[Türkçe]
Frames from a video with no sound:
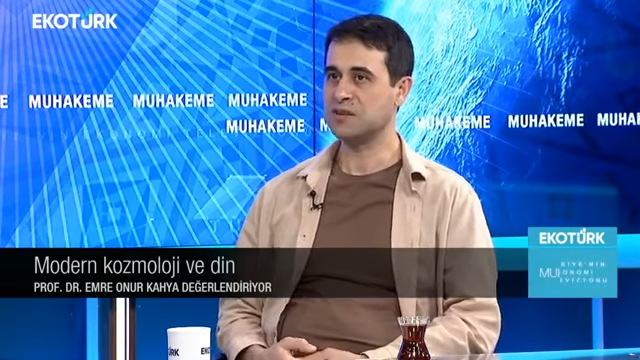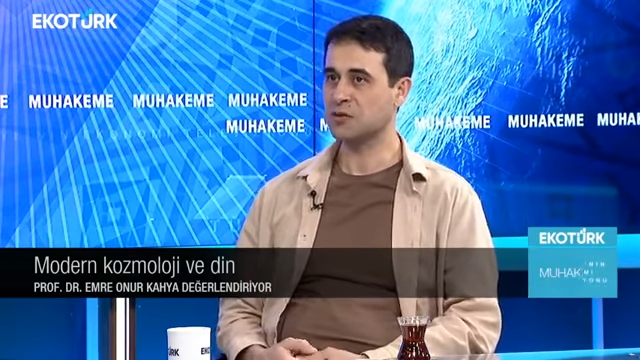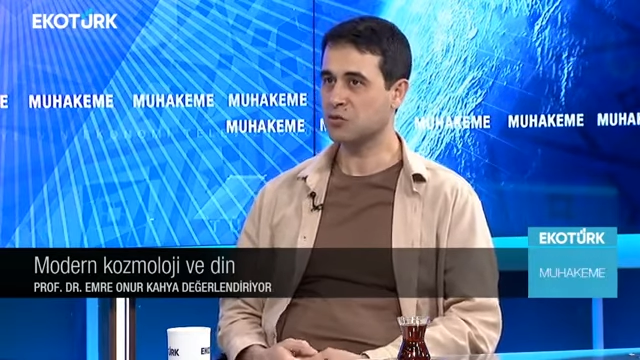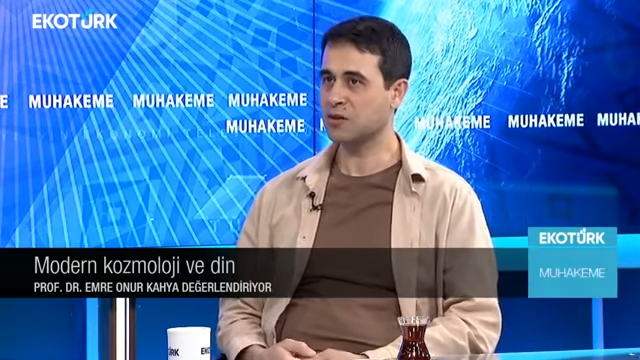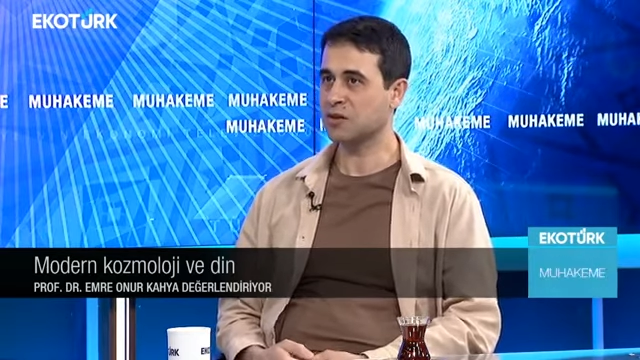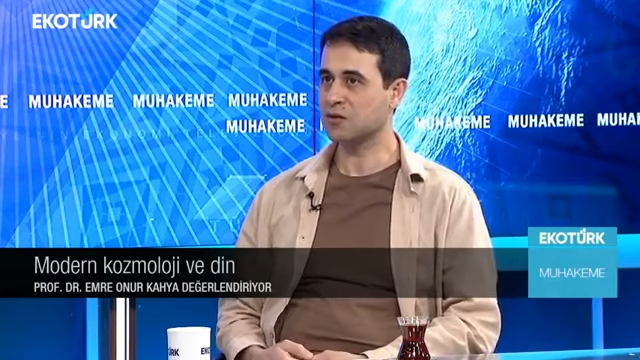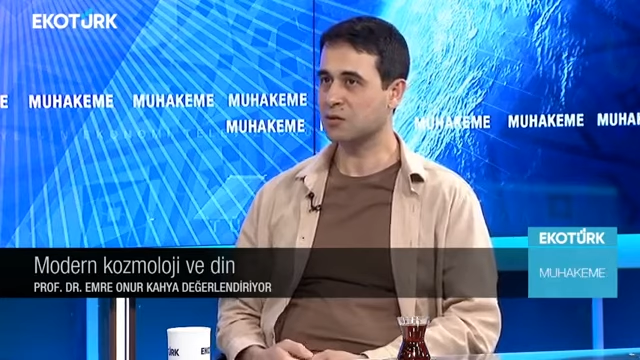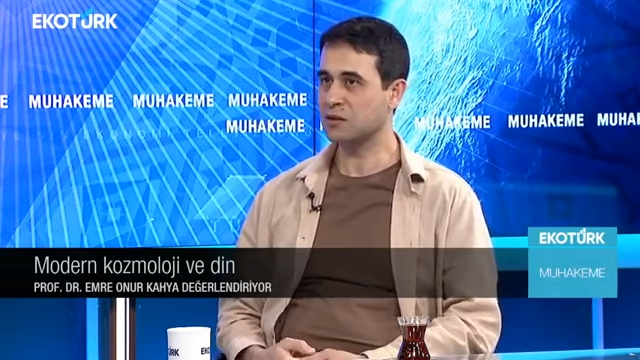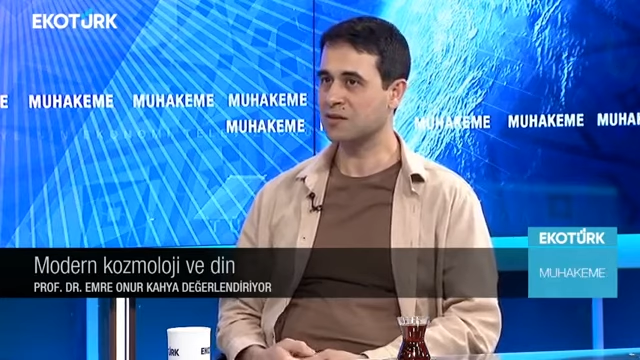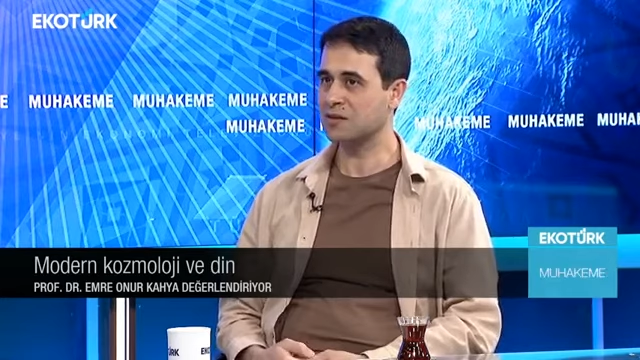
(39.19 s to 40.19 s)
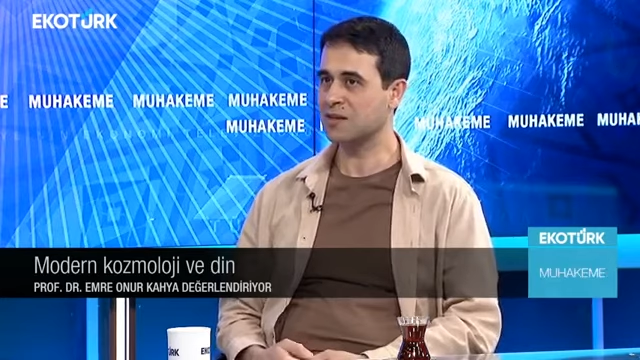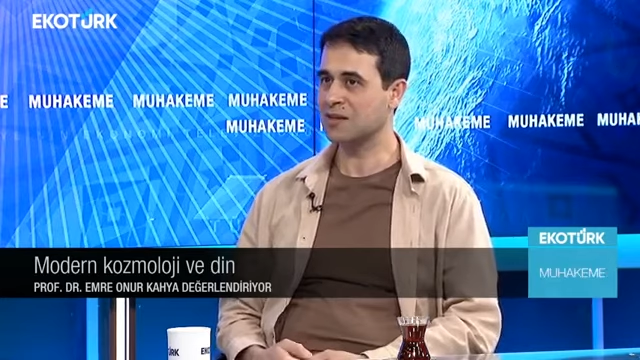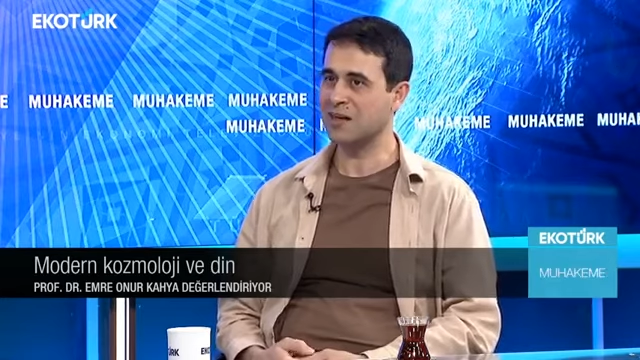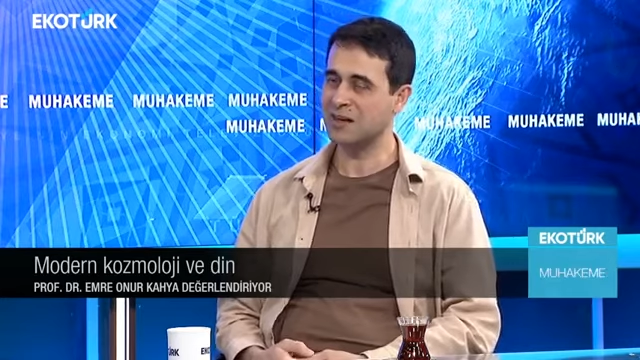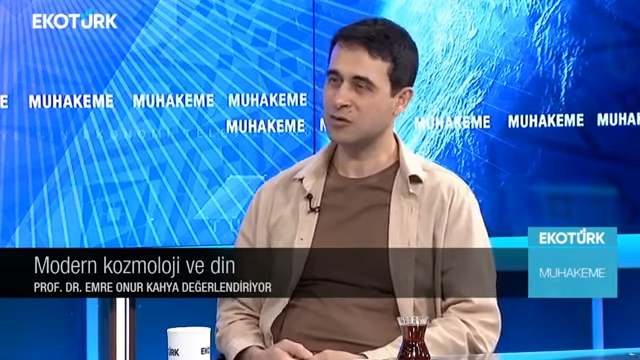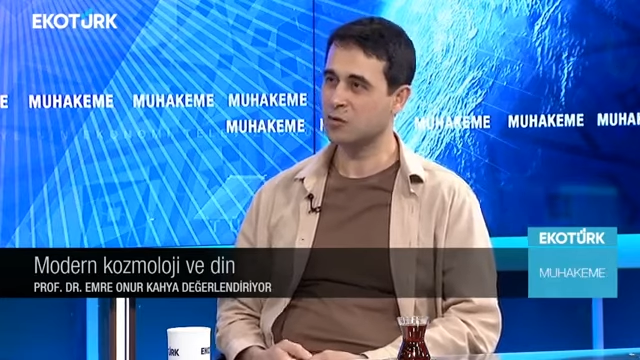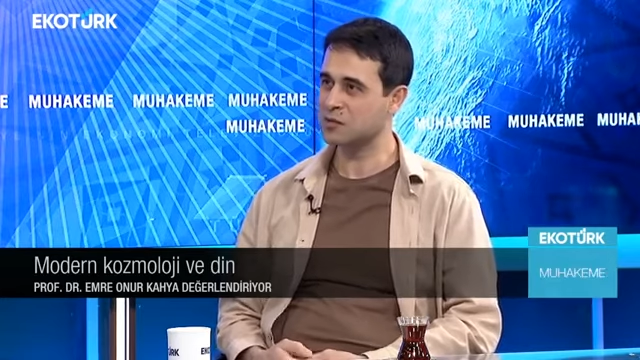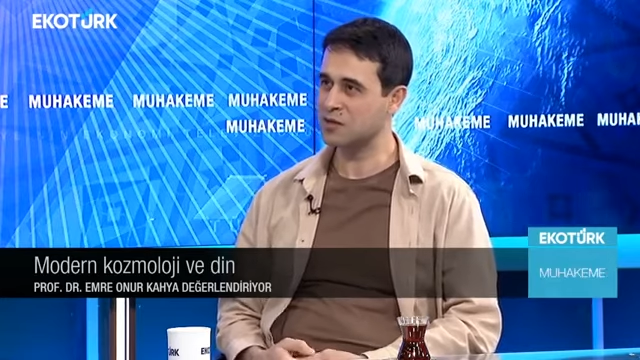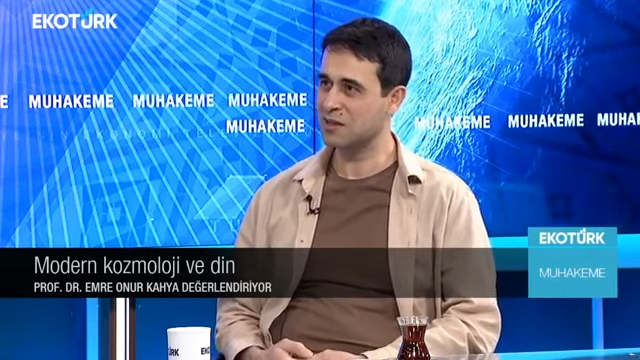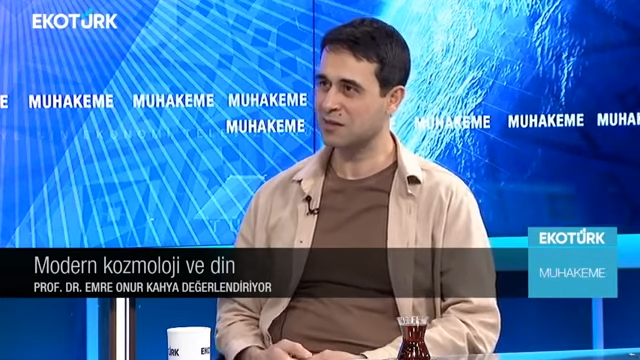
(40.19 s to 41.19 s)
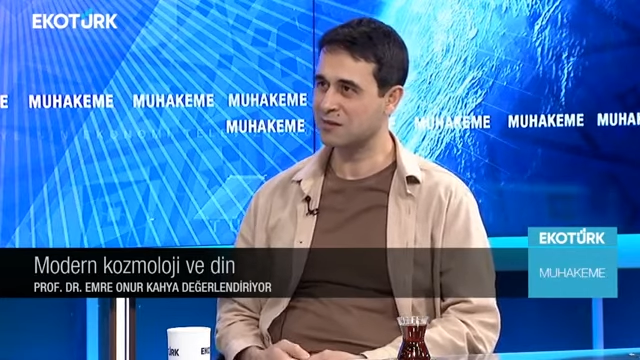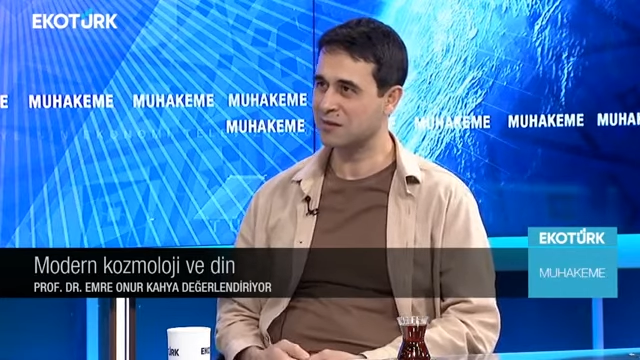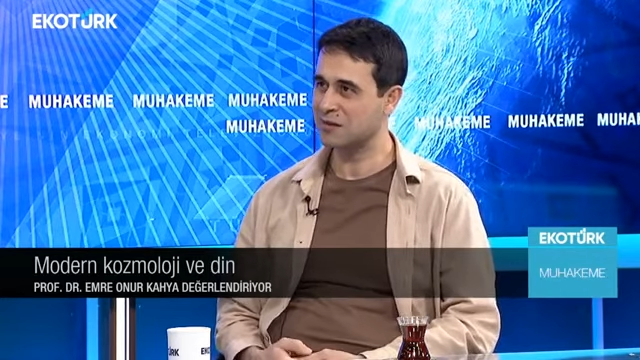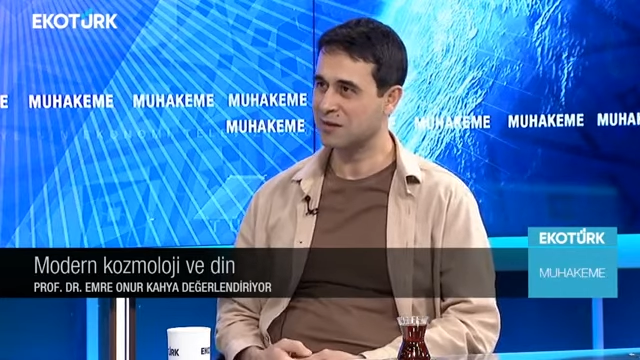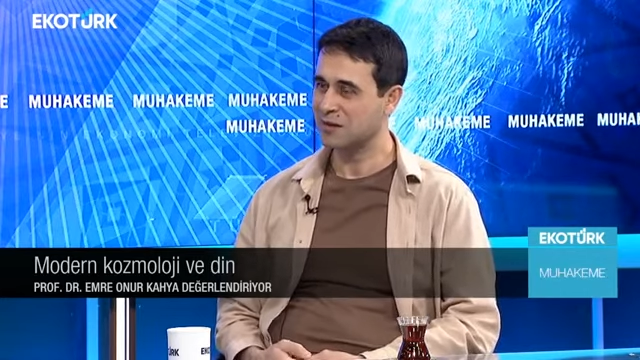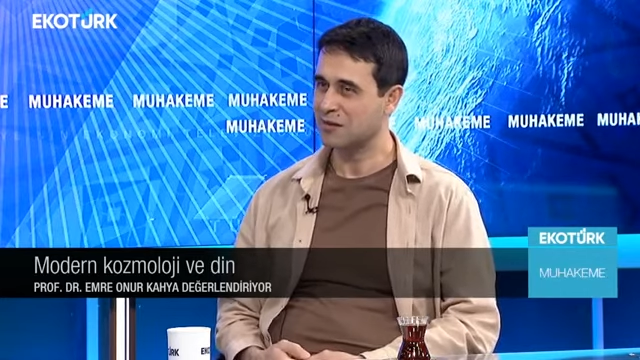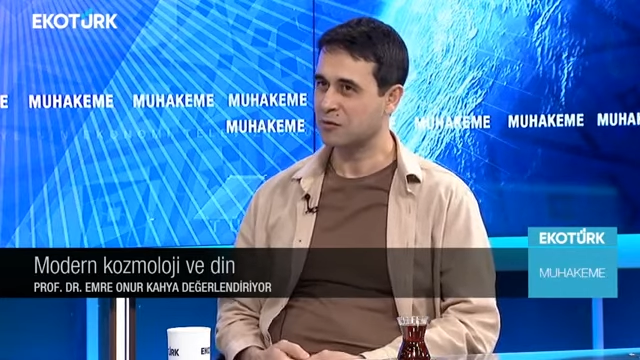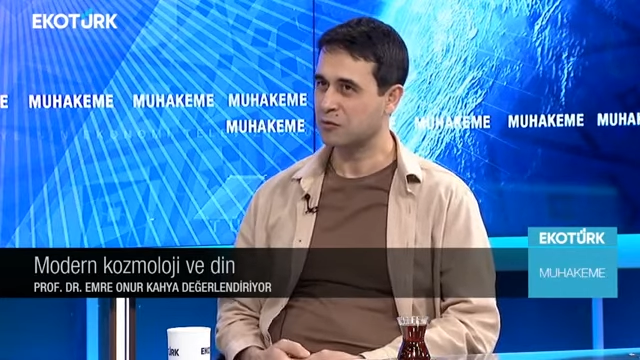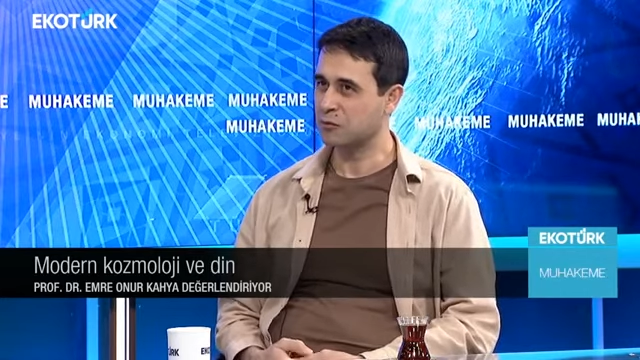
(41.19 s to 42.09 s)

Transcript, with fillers: bizden uzak dolayısıyla ilahi objeler